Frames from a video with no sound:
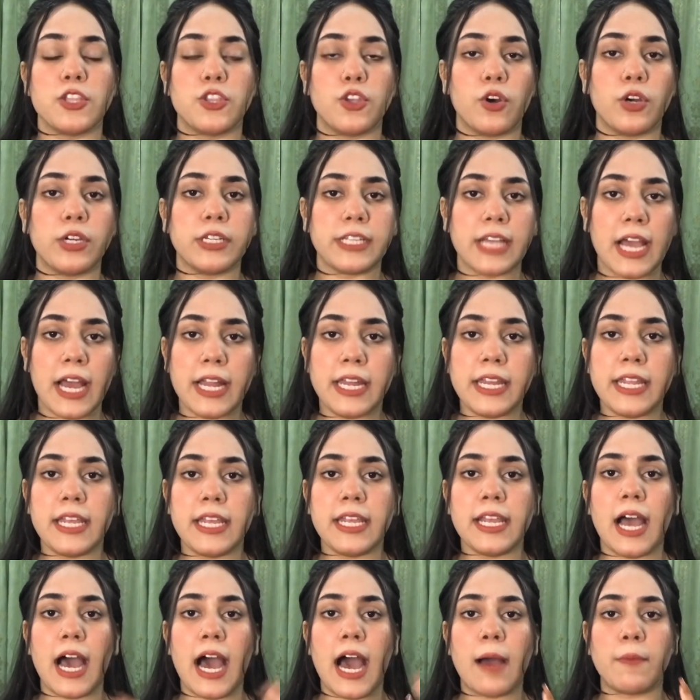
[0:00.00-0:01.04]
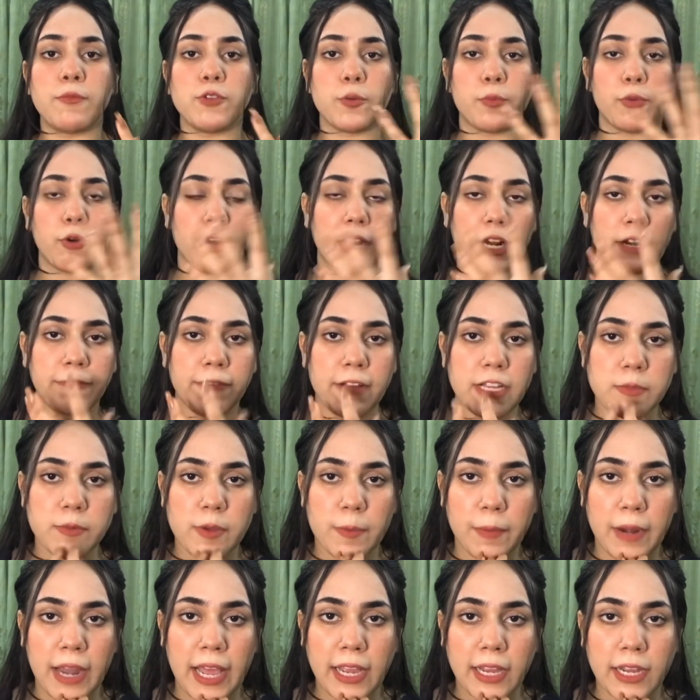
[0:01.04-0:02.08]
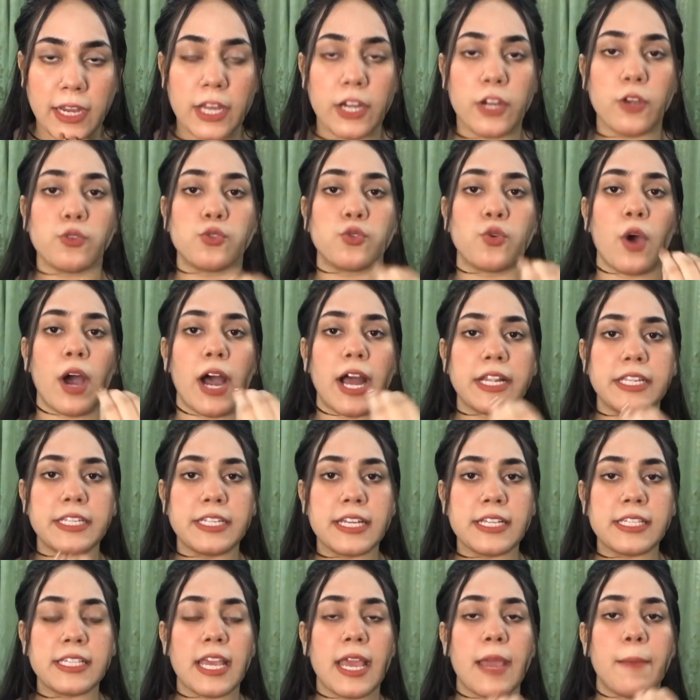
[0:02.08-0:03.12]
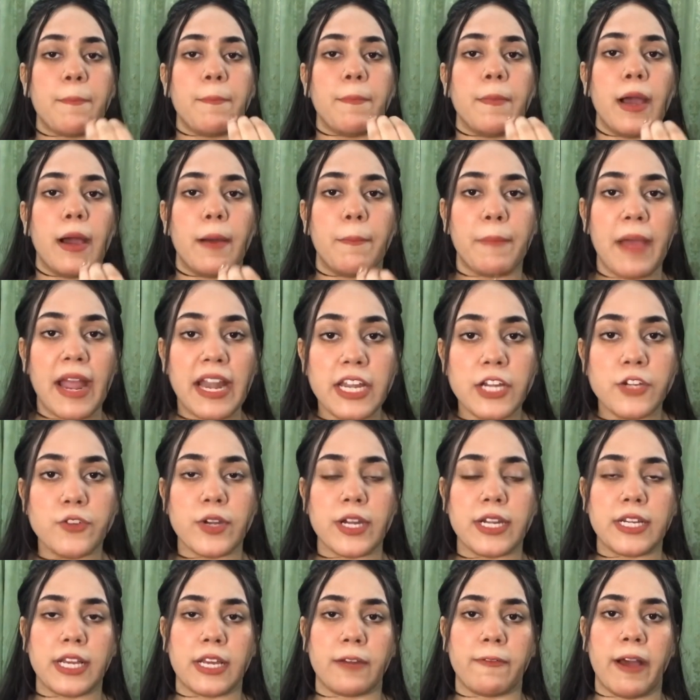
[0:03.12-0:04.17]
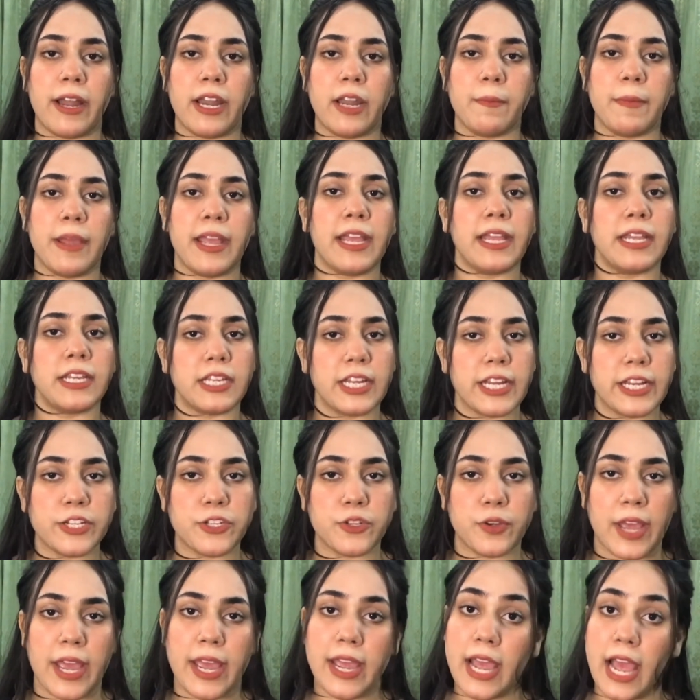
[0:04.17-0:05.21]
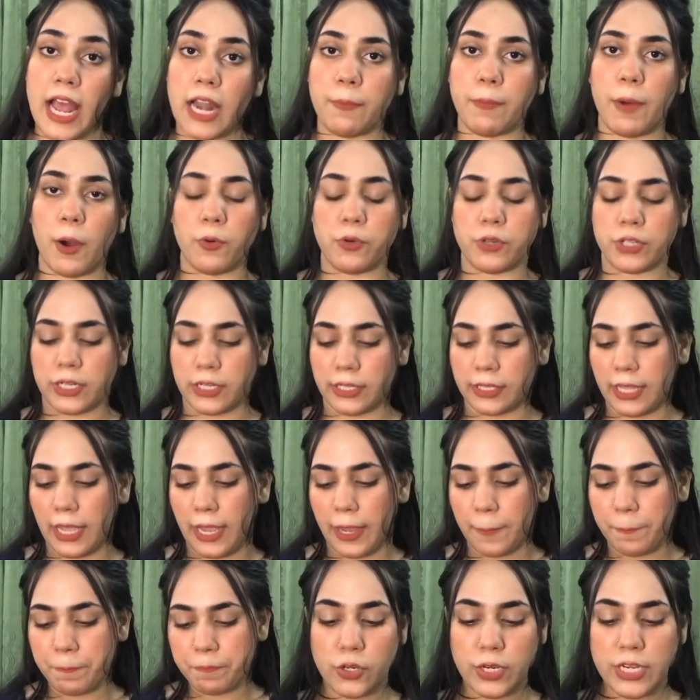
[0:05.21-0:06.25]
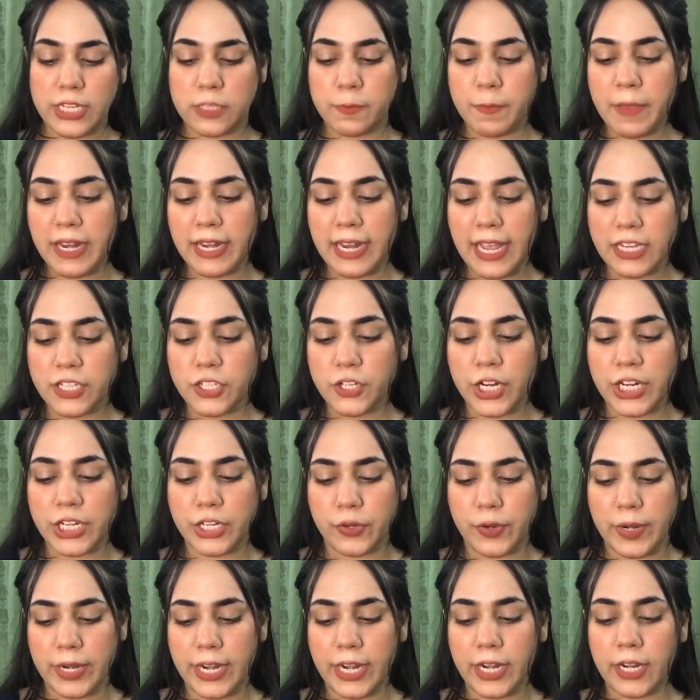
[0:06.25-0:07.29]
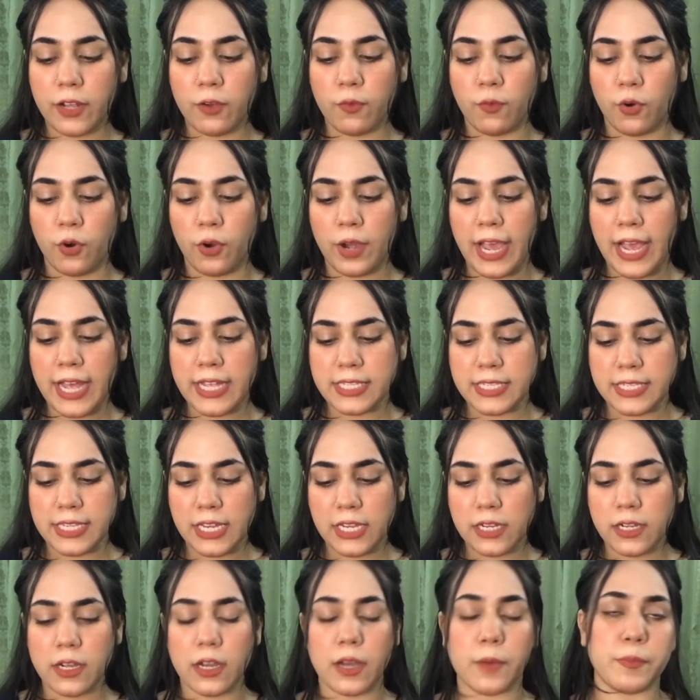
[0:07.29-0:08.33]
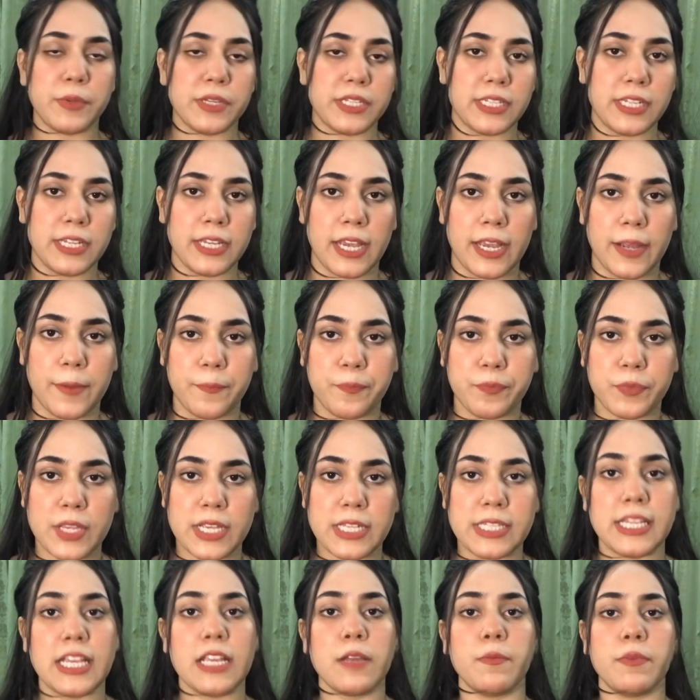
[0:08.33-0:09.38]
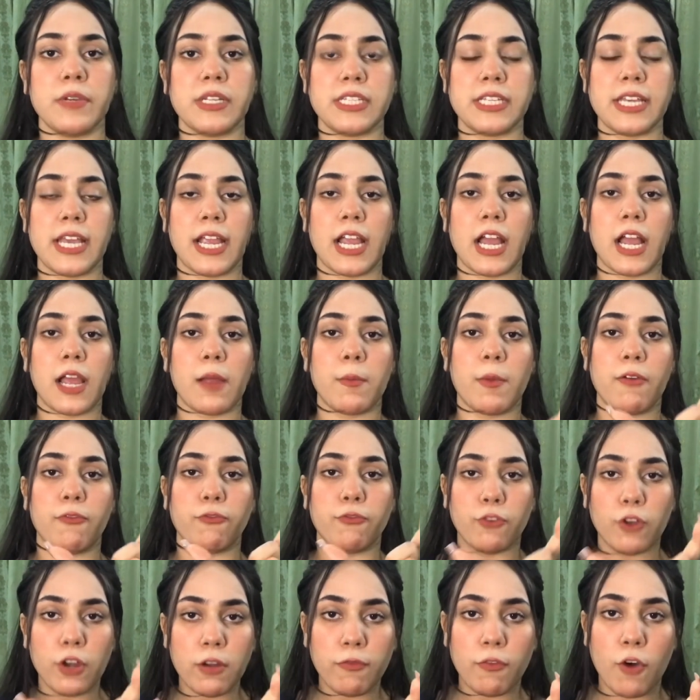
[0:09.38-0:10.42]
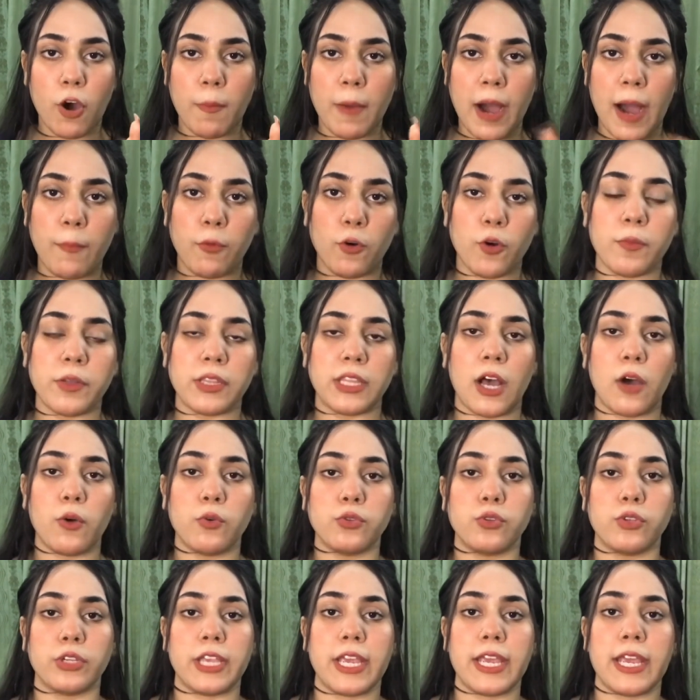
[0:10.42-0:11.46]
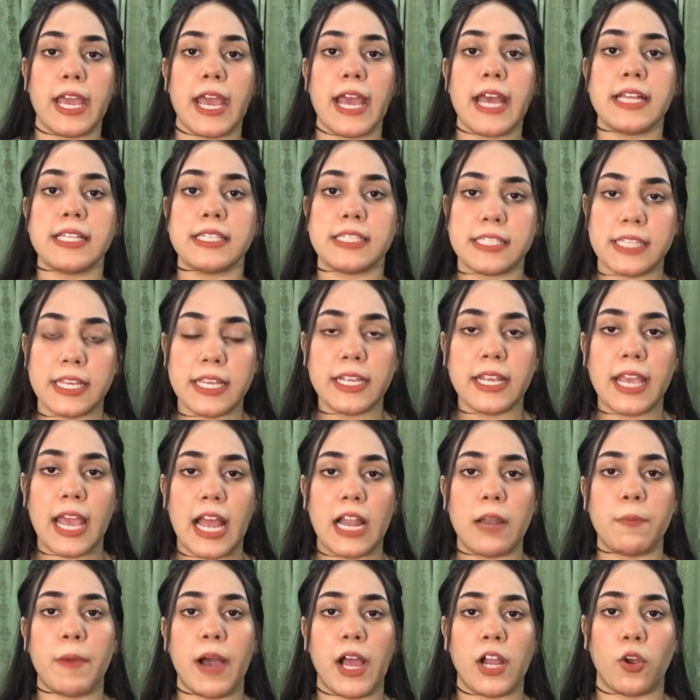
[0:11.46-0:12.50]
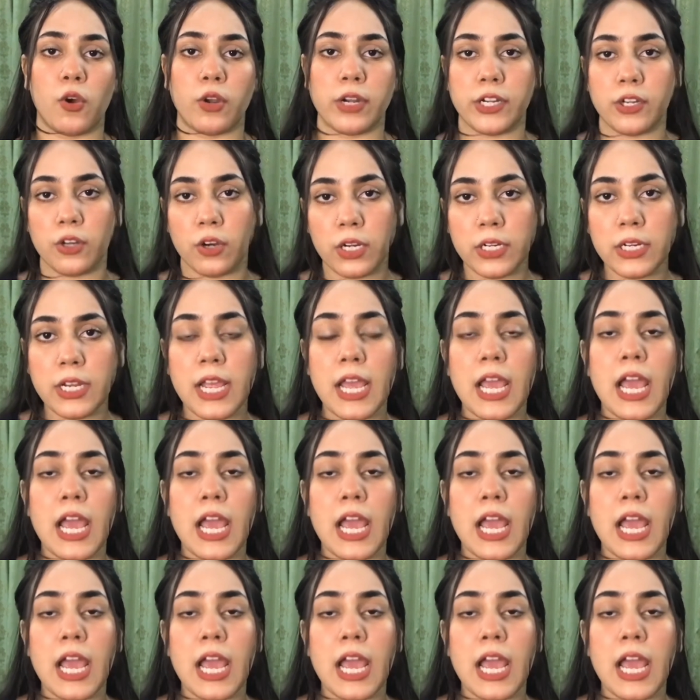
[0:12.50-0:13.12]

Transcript: तो यानी आप जो प्रोडक्ट फेस पे अप्लाई कर रहे हो उसको अच्छे से पेनिट्रेट करवाने में ये जो है हेल्प आउट करता है जो इसमें नेक्स्ट इंग्रेडिएंट है वो है जिंक पीसीए जिंक पीसीए का अगर मैं फुल फॉर्म आपको बताऊं तो ये है जिंक एल्पालोरिडॉन